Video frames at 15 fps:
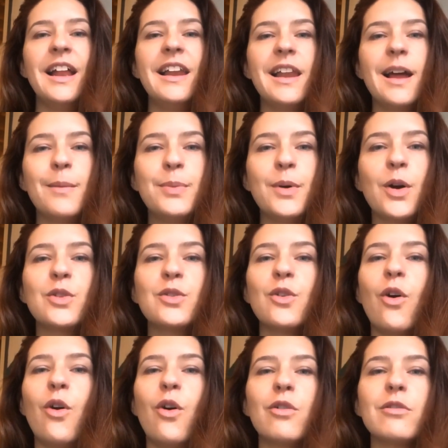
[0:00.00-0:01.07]

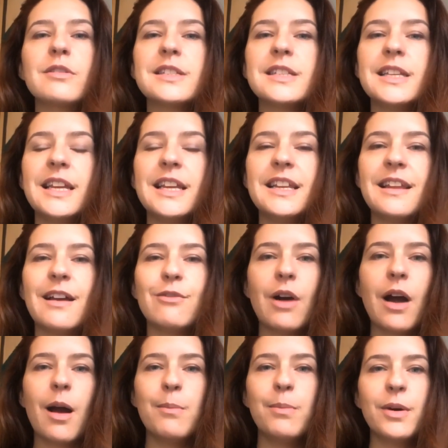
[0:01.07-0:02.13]
l'important c'est
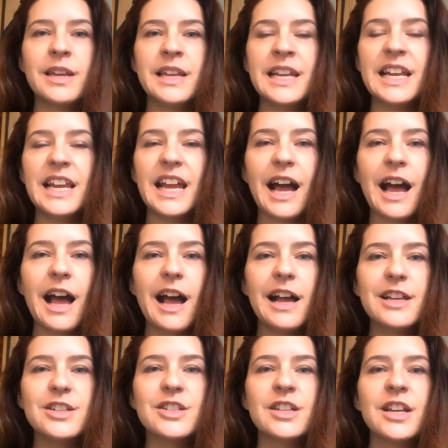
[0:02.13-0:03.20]
d'avoir un bon
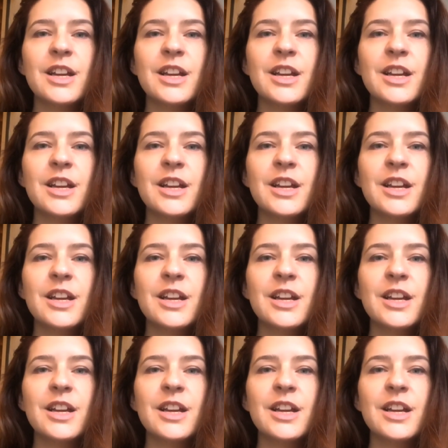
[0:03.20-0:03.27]
éclairage,